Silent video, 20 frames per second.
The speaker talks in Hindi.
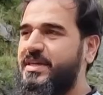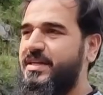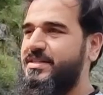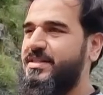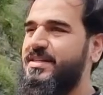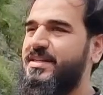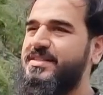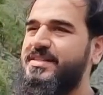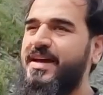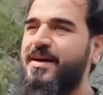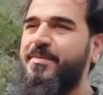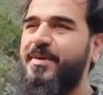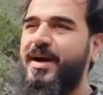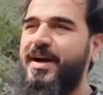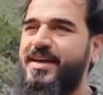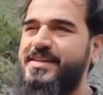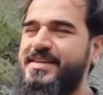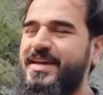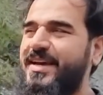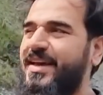जैसे जैसे आप
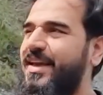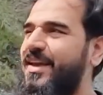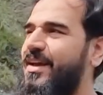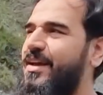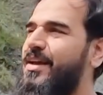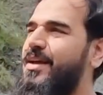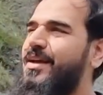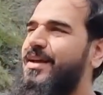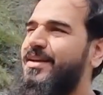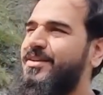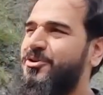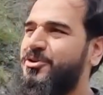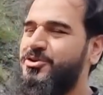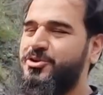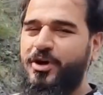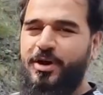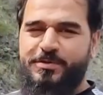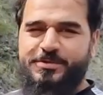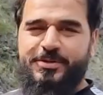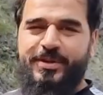आगे जाएंगे तो
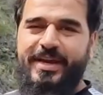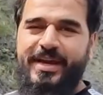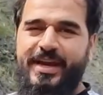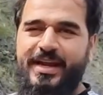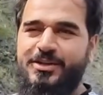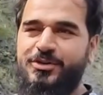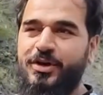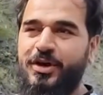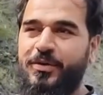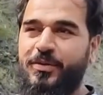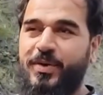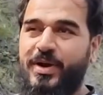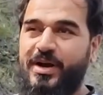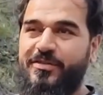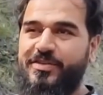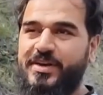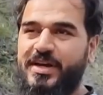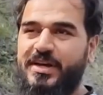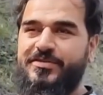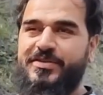शॉप्स वगैरह जो है वो
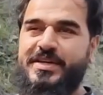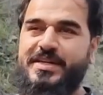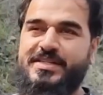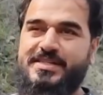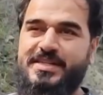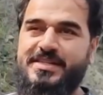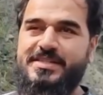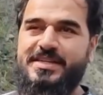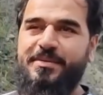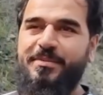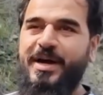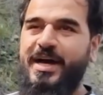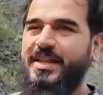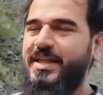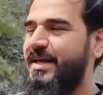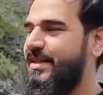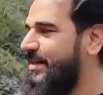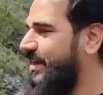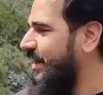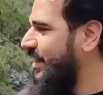काफ़ी काफ़ी डिस्टेंस के बाद
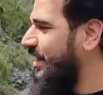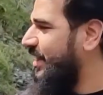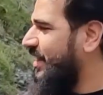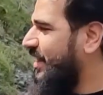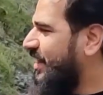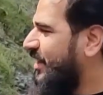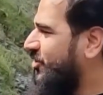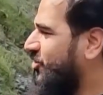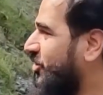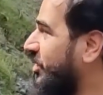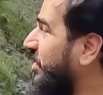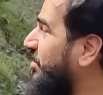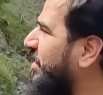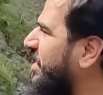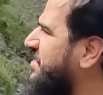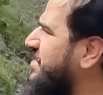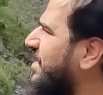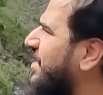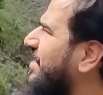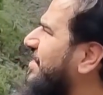आती हैं तो ये
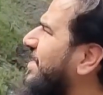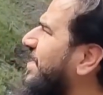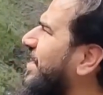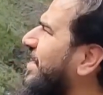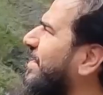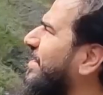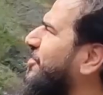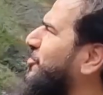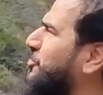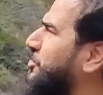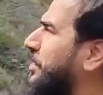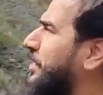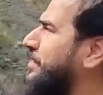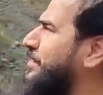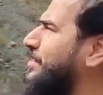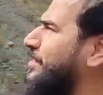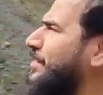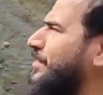माशाल्लाह देखें कुदरत